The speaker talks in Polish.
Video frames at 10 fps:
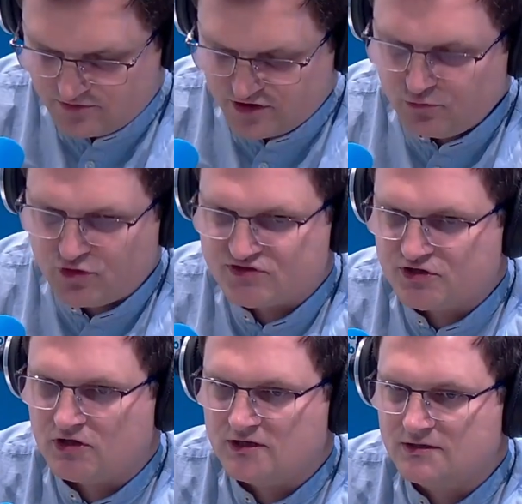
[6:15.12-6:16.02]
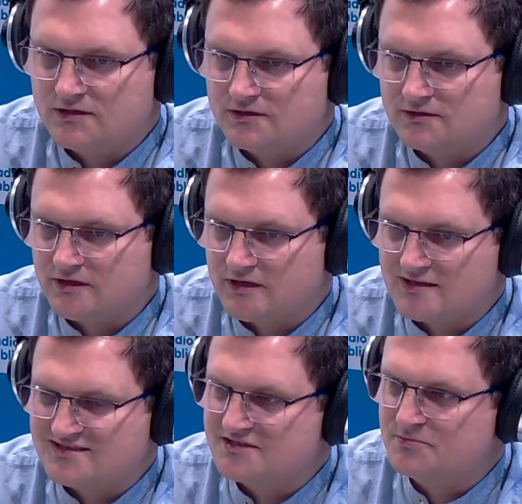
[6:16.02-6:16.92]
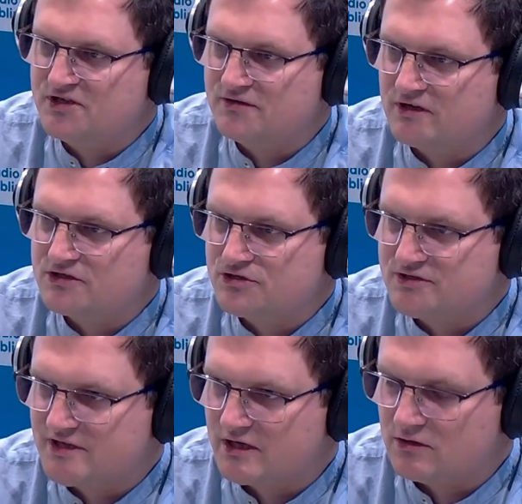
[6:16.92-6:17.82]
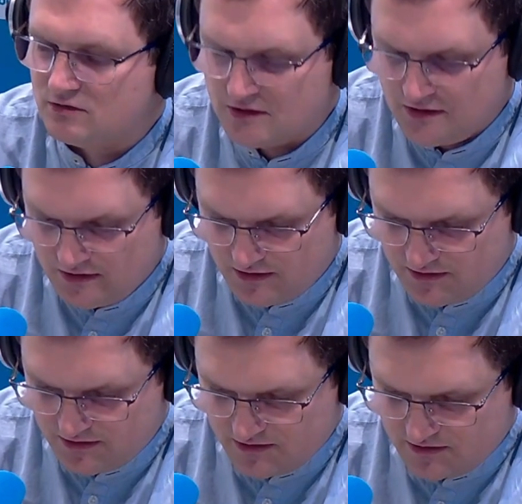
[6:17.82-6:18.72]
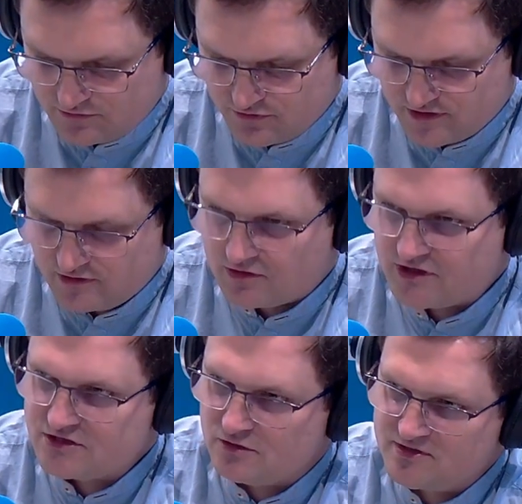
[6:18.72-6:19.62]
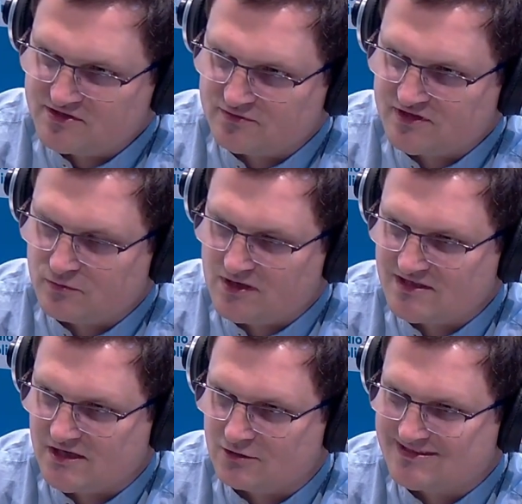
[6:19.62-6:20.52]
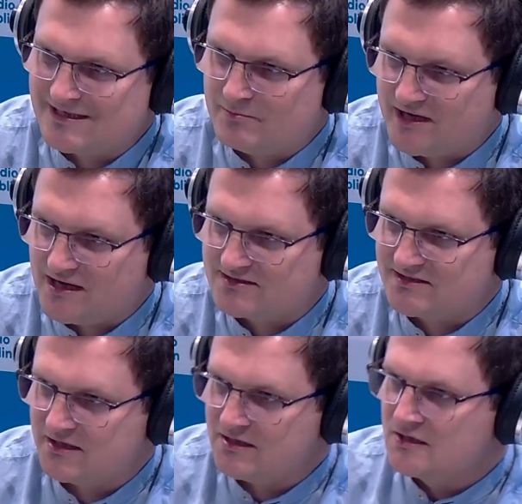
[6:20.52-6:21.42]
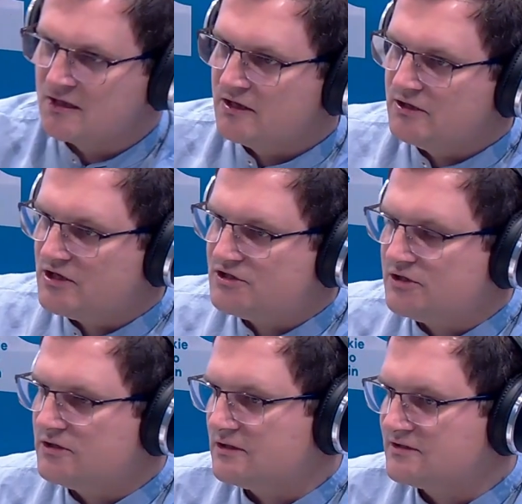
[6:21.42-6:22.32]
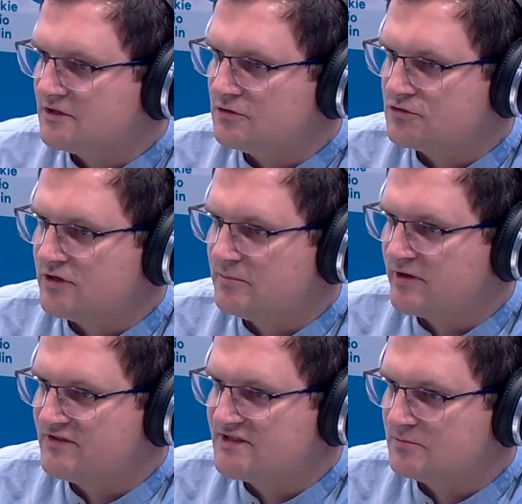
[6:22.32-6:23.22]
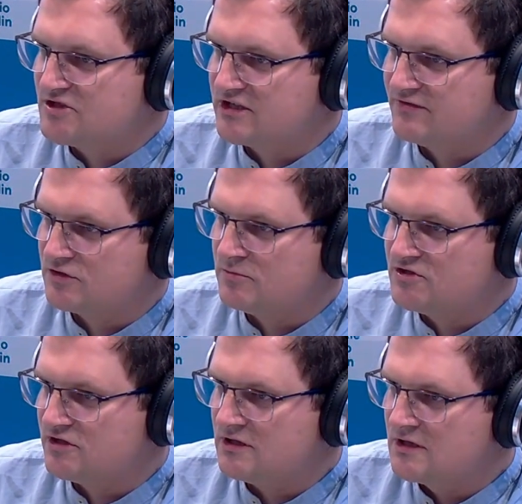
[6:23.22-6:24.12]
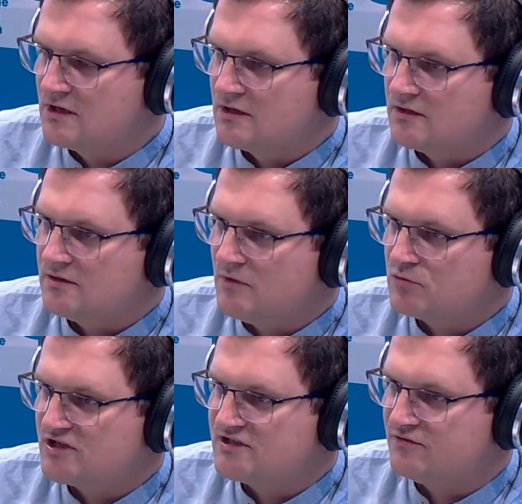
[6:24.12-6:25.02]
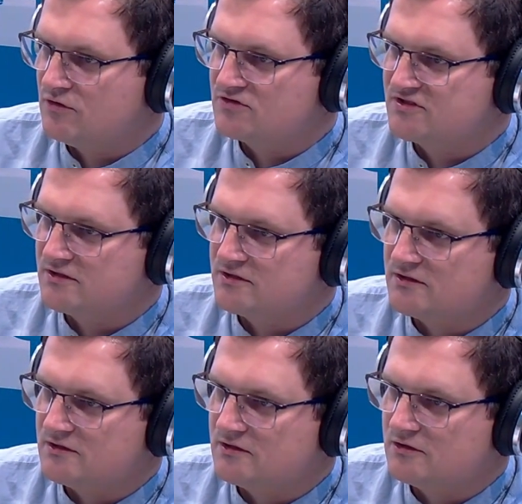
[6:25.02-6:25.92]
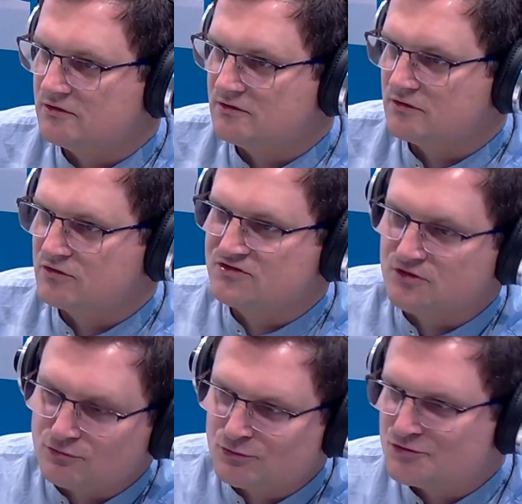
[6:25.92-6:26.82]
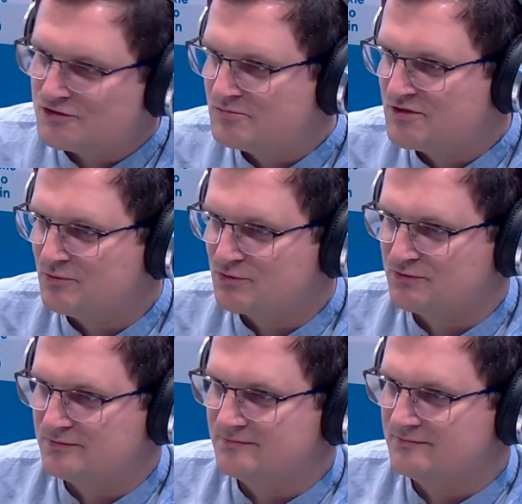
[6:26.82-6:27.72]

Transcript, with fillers: przyjmując trochę e, narrację Zbigniewa Giżyńskiego, który określa obecną sytuację jako separację, jeśli Zjednoczona Prawica przetrwa, to będzie małżeństwo z rozsądku czy przymusu?